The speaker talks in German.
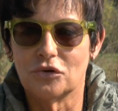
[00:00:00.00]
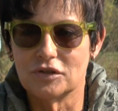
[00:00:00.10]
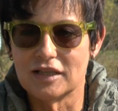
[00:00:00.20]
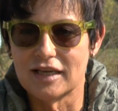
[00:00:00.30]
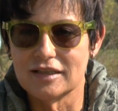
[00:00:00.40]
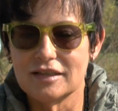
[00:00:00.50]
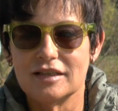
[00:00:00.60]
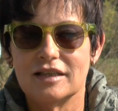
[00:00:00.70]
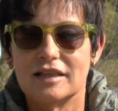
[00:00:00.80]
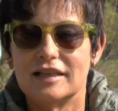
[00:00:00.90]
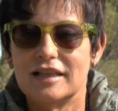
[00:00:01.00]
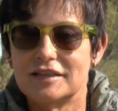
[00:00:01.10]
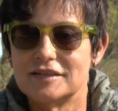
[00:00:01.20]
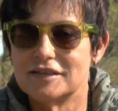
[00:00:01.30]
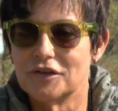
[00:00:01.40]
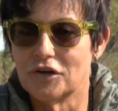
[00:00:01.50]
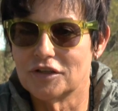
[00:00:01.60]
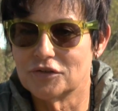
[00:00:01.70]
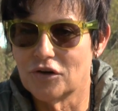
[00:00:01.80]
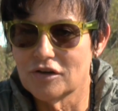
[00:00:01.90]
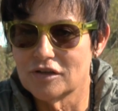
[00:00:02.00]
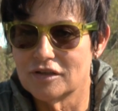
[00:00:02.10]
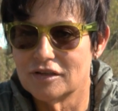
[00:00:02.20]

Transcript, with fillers: online. Lest sie euch doch.